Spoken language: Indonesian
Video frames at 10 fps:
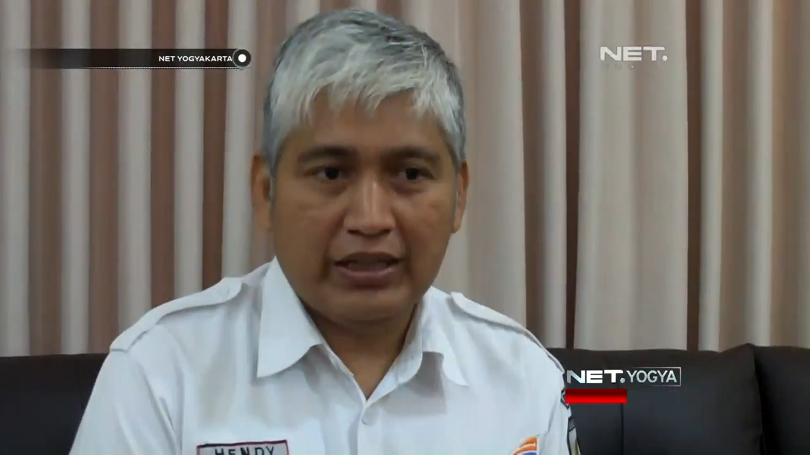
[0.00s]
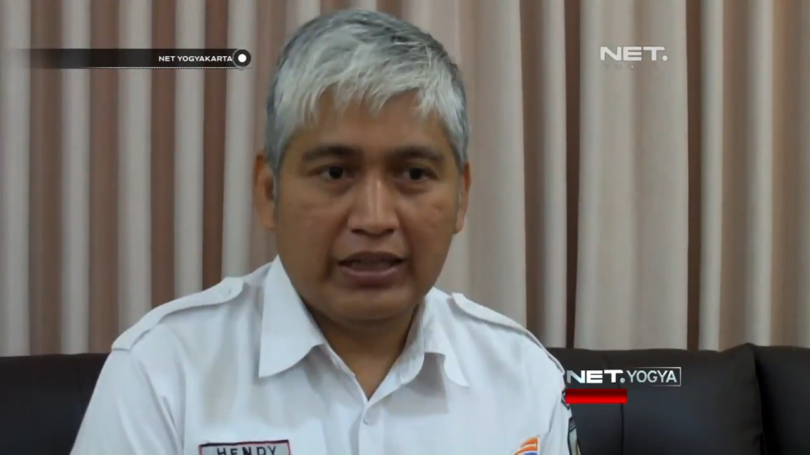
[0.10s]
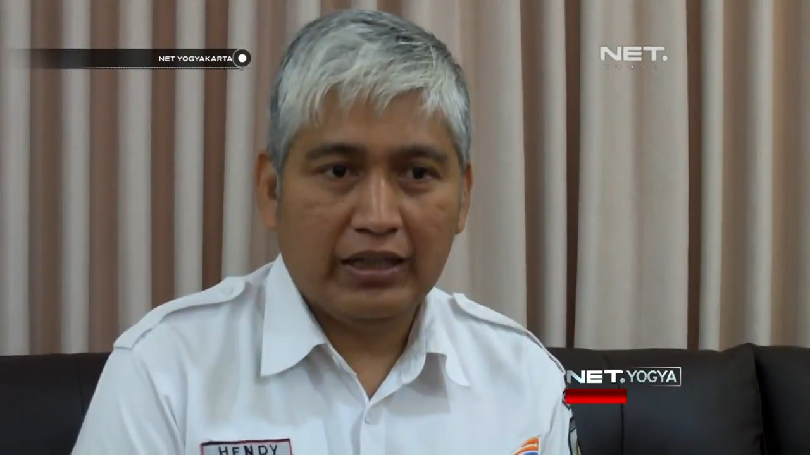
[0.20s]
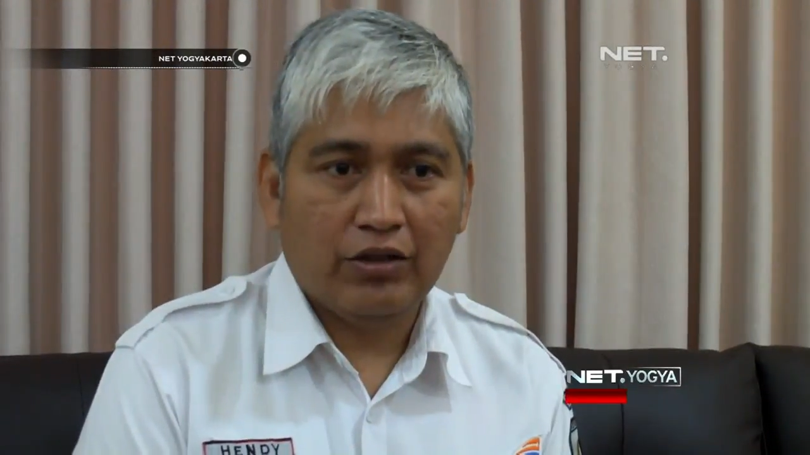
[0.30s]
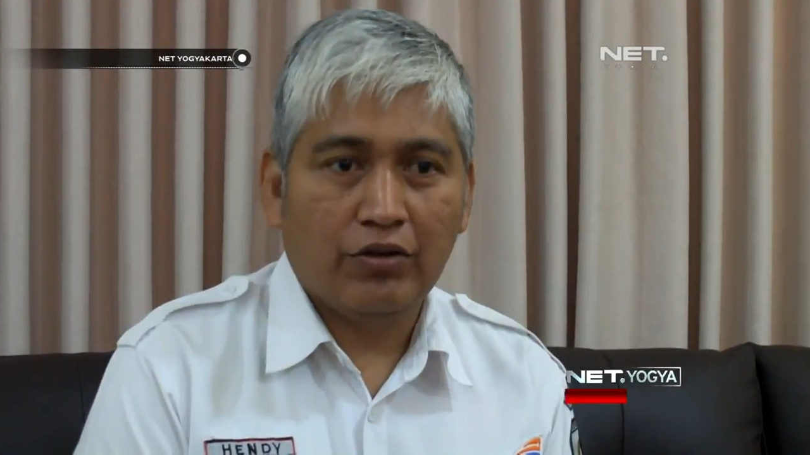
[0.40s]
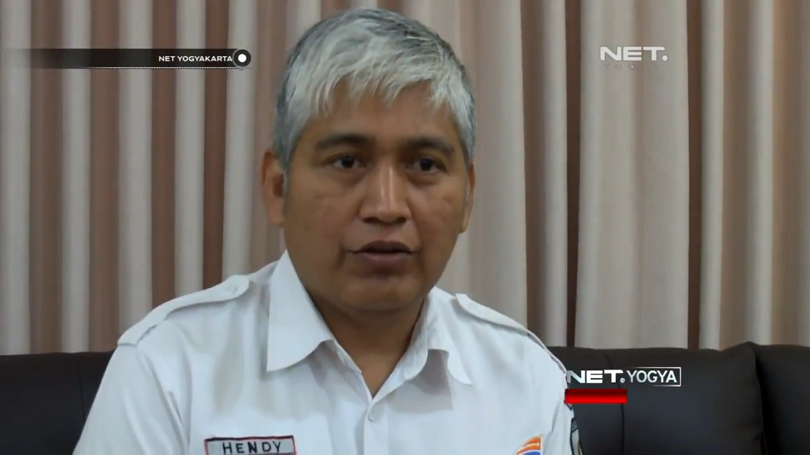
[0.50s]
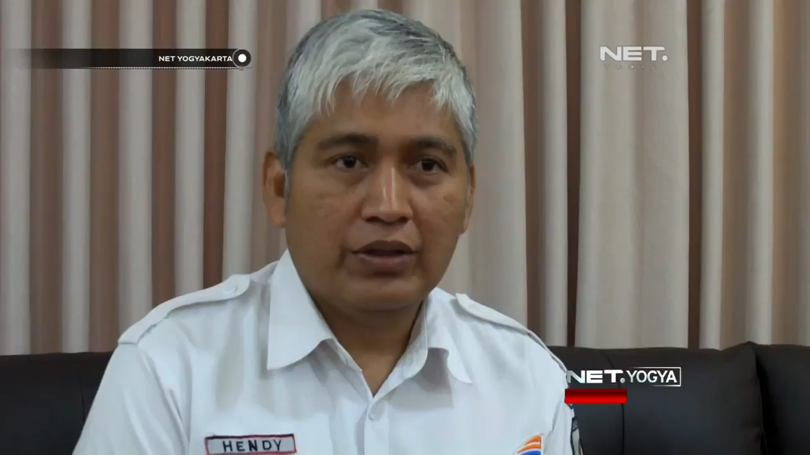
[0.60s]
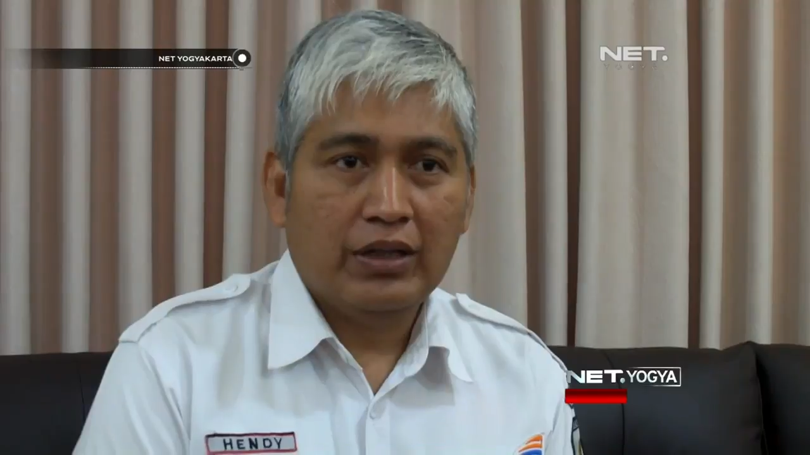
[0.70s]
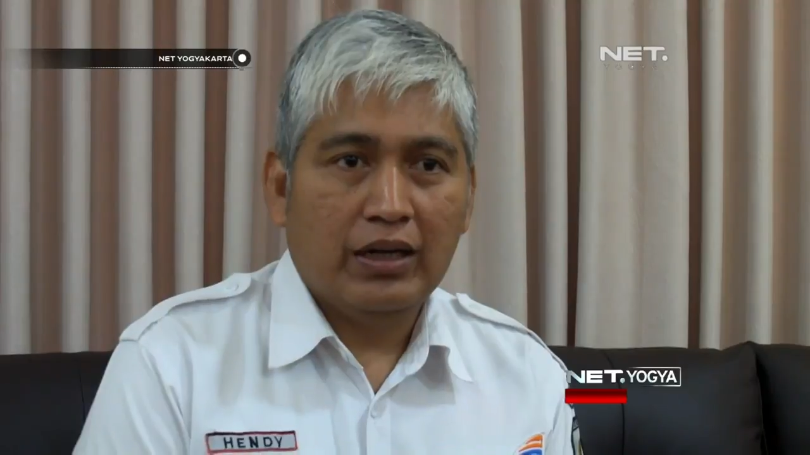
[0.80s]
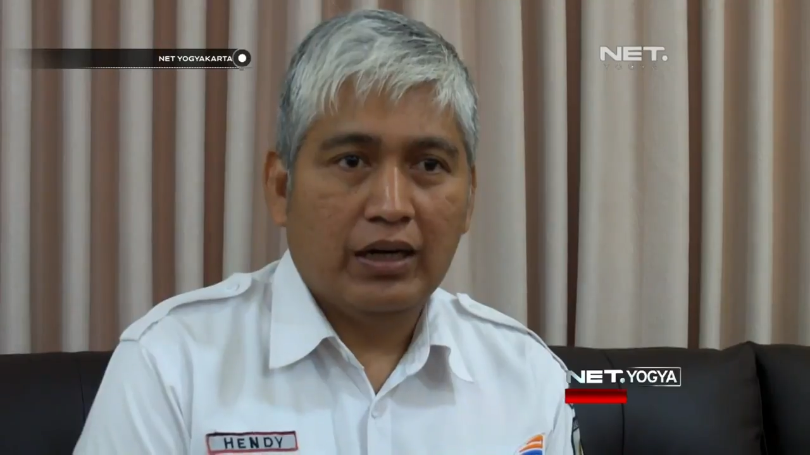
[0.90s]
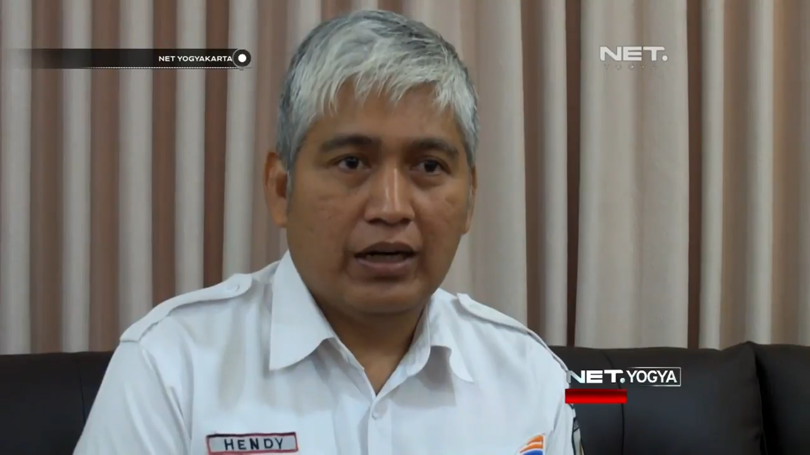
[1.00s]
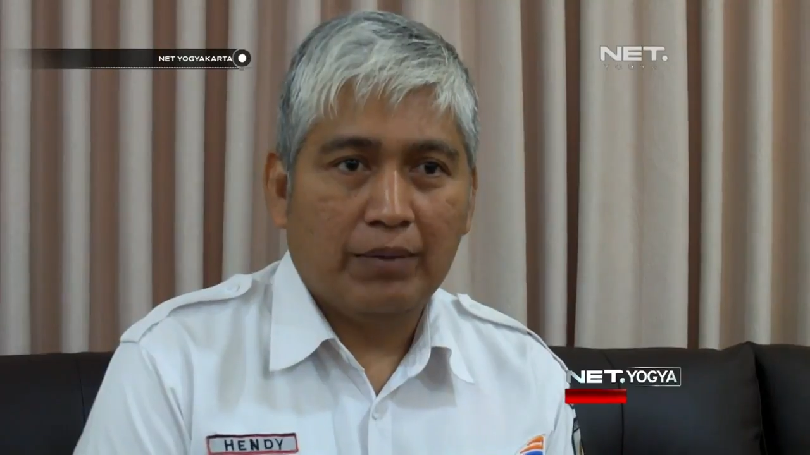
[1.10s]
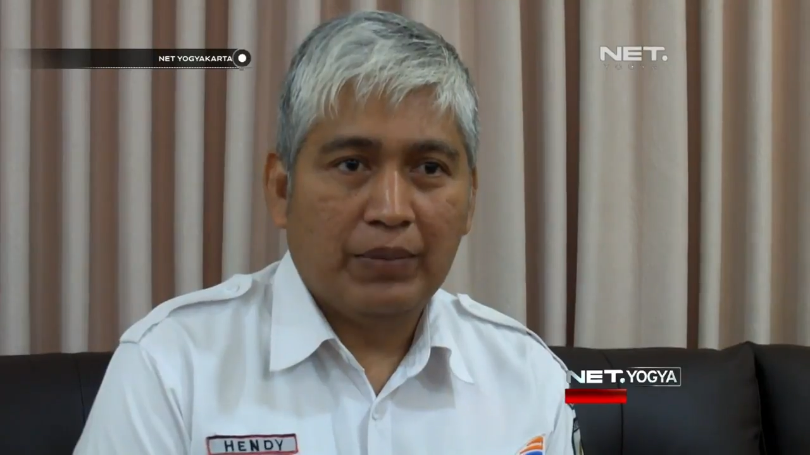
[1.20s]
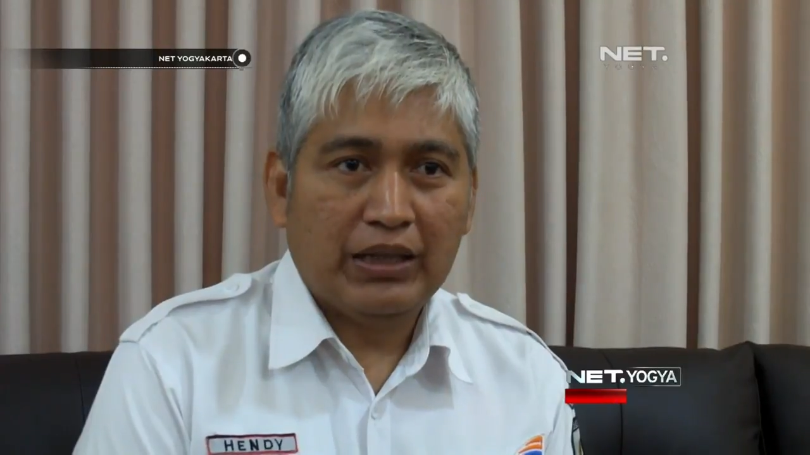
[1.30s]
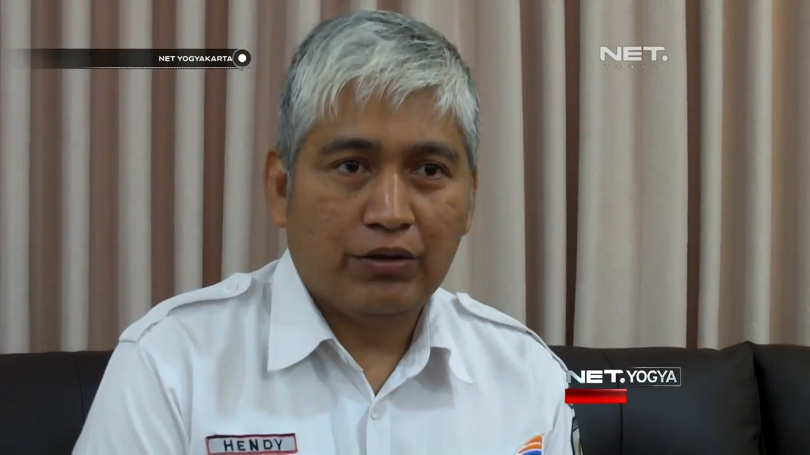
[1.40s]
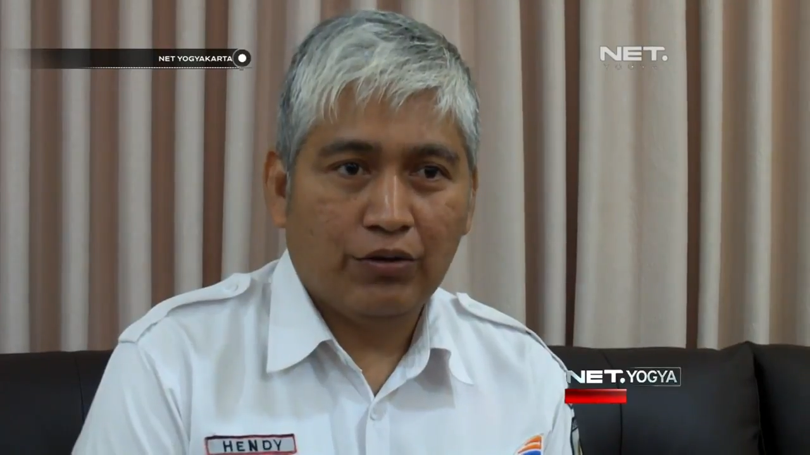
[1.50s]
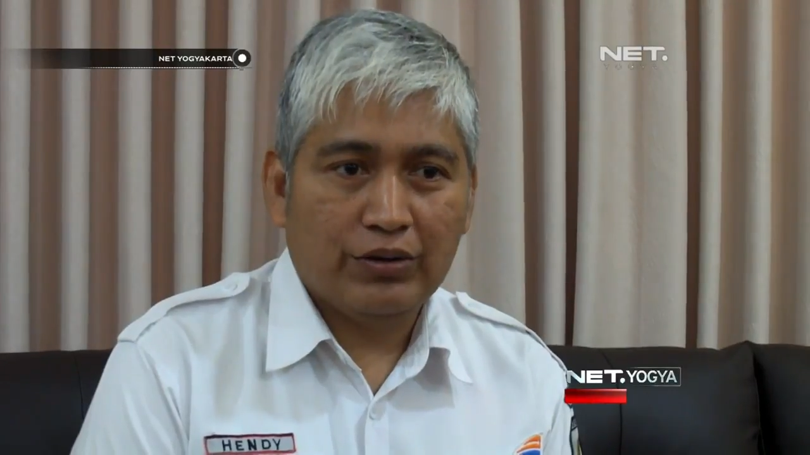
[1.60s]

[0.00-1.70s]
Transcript: ini atau e, bentuk